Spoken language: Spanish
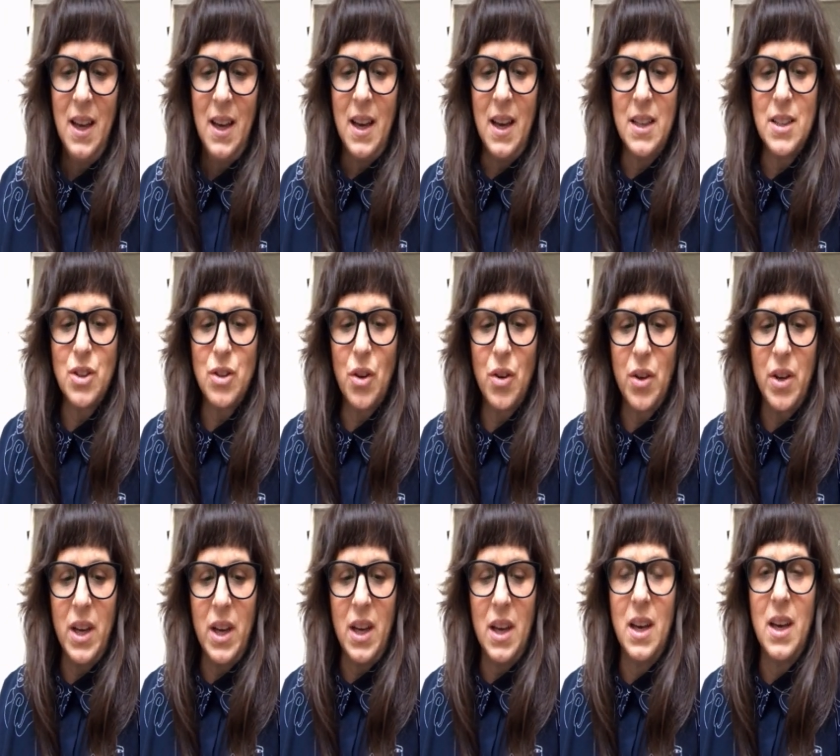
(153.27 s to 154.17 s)
esto
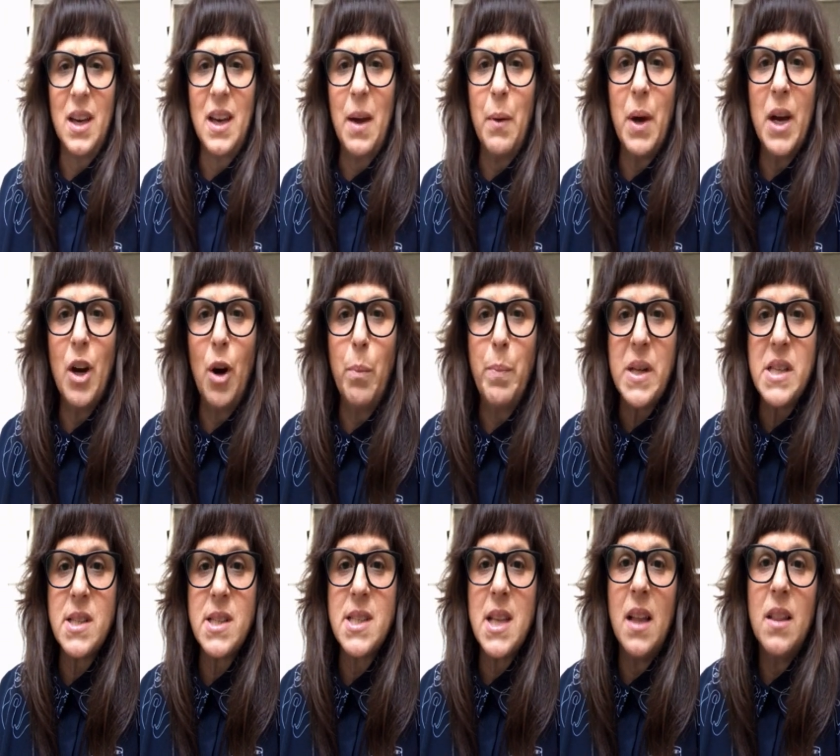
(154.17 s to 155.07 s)
que, vengo
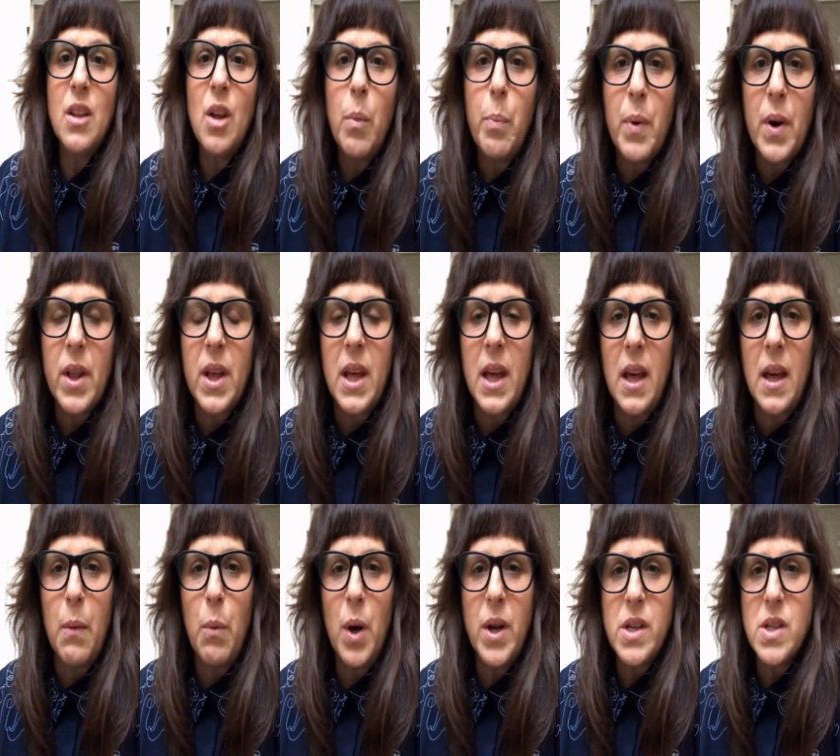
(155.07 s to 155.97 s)
pensando,
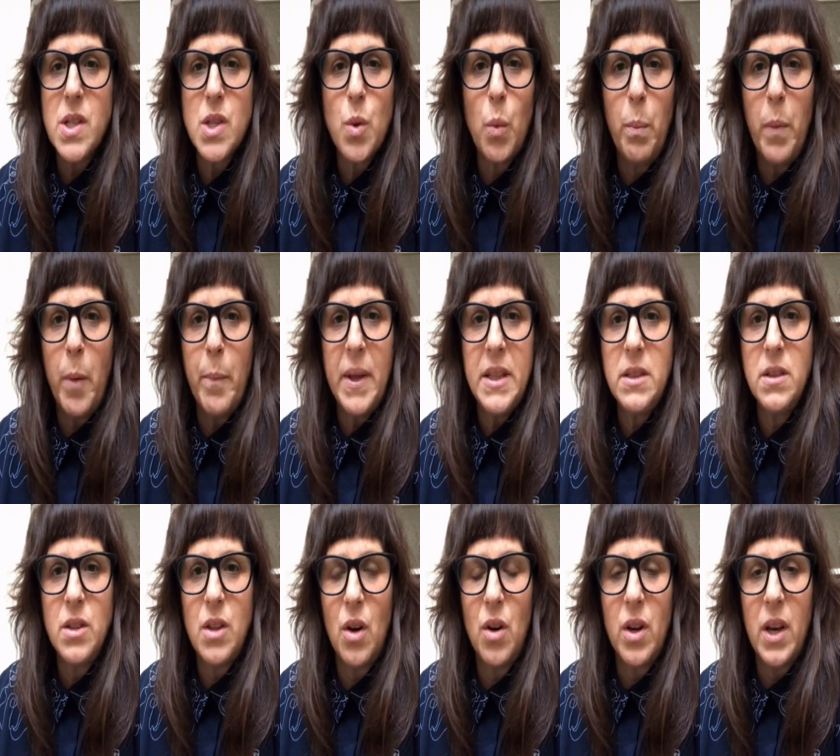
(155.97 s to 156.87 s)
porque bueno, es un
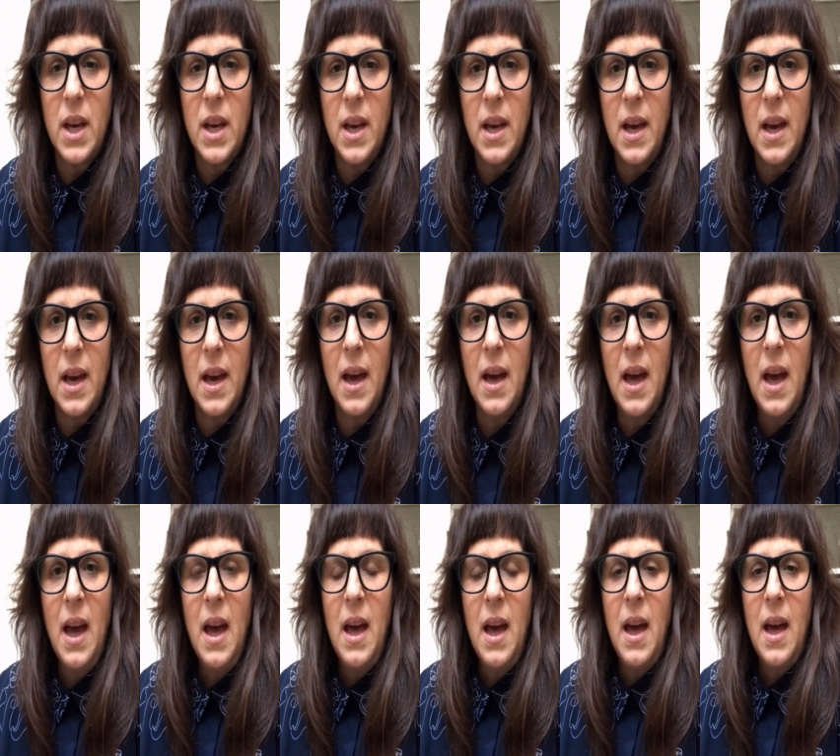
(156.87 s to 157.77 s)
momento que
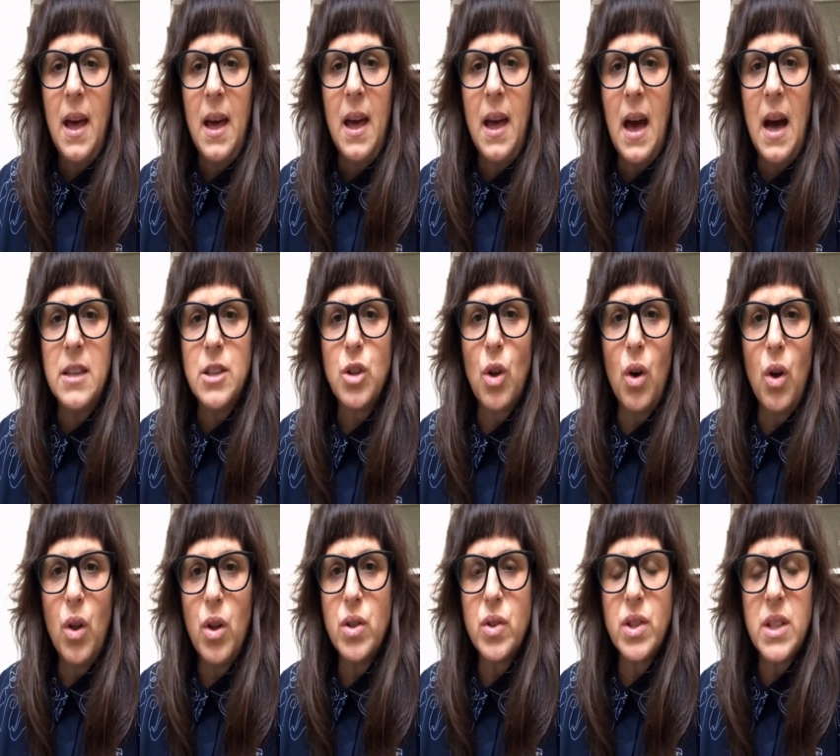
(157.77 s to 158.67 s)
eh, a
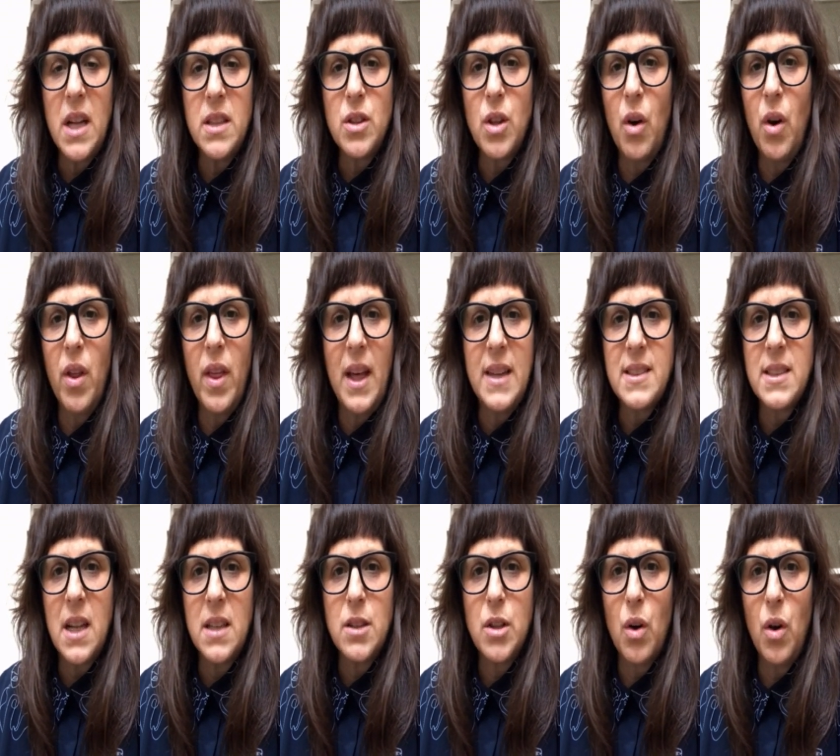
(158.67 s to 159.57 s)
todos, a todas,
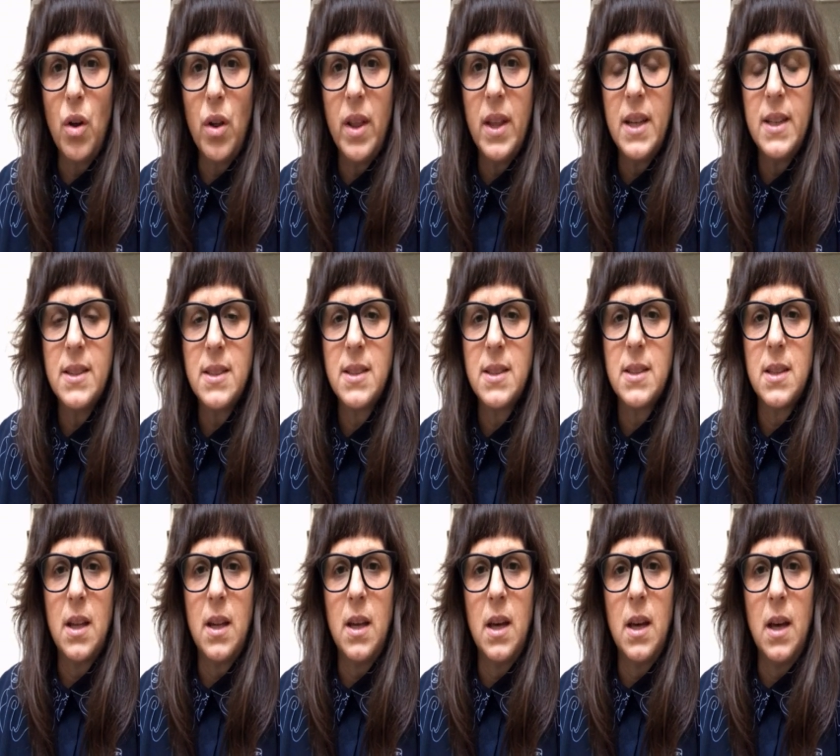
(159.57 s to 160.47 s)
a todes
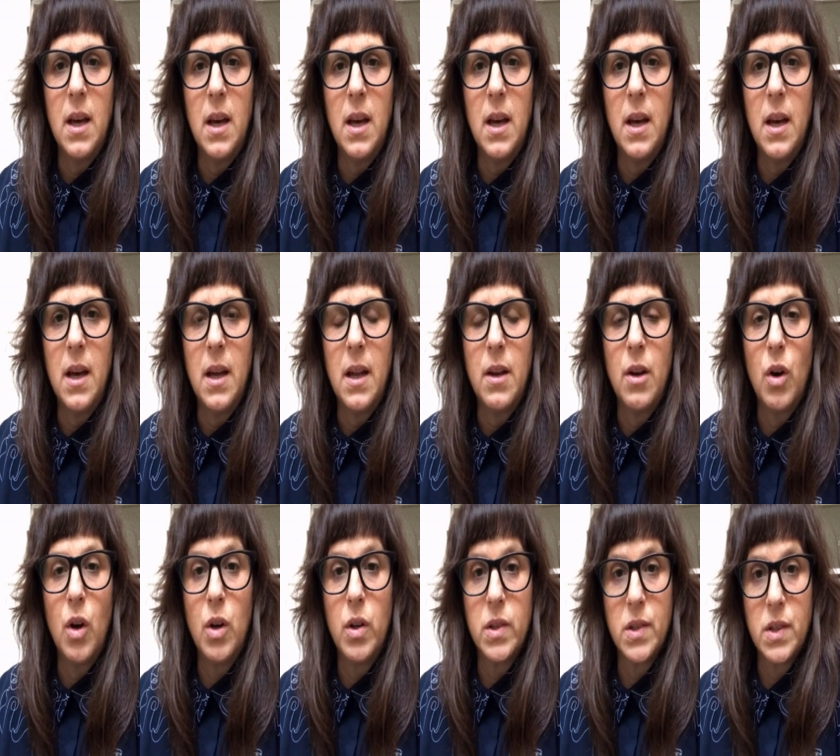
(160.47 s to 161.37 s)
eh,
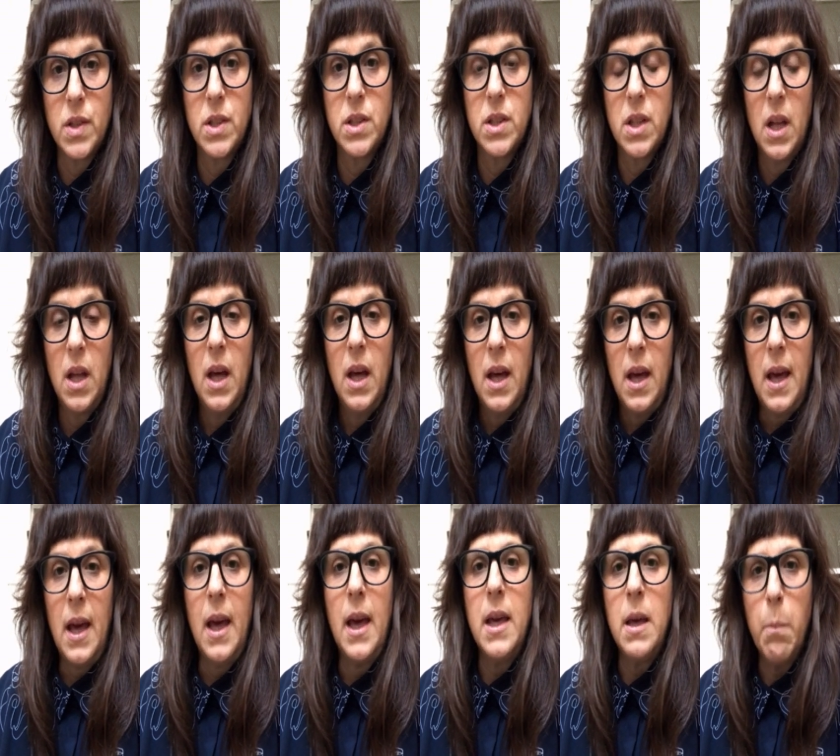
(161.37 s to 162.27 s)
nos
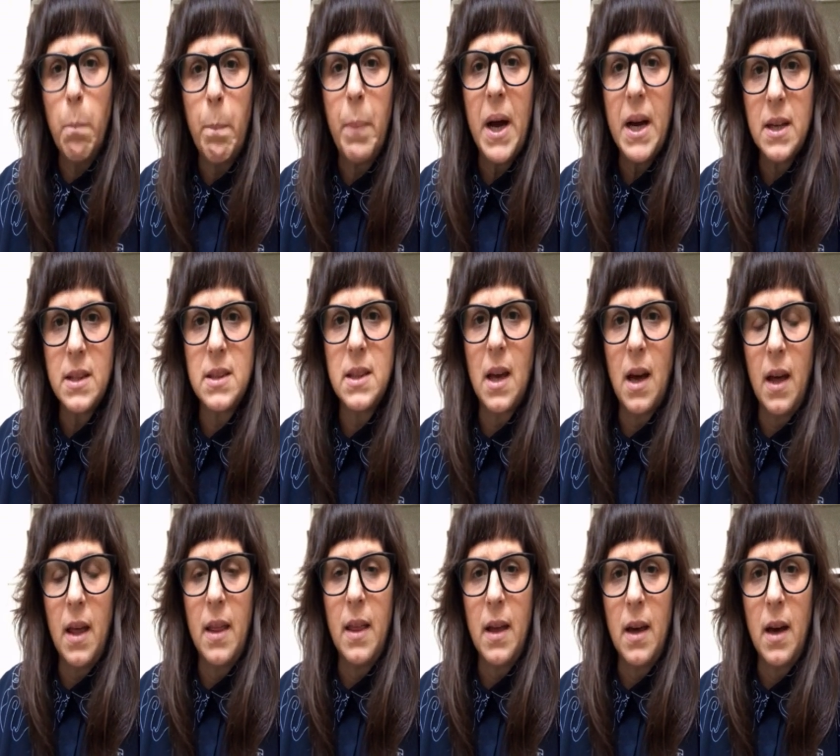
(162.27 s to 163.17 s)
eh,
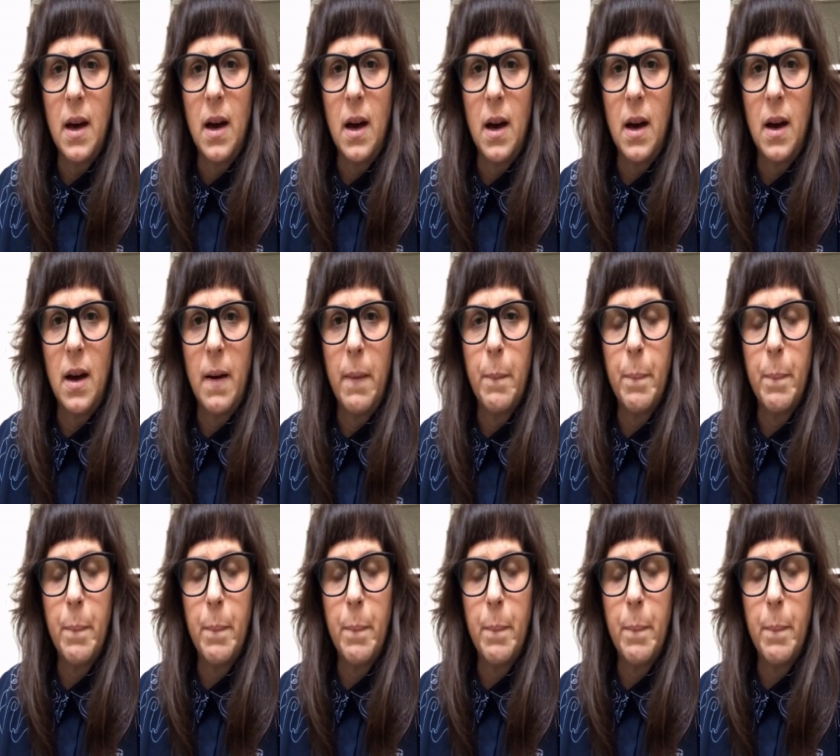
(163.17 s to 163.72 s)
impacta. a,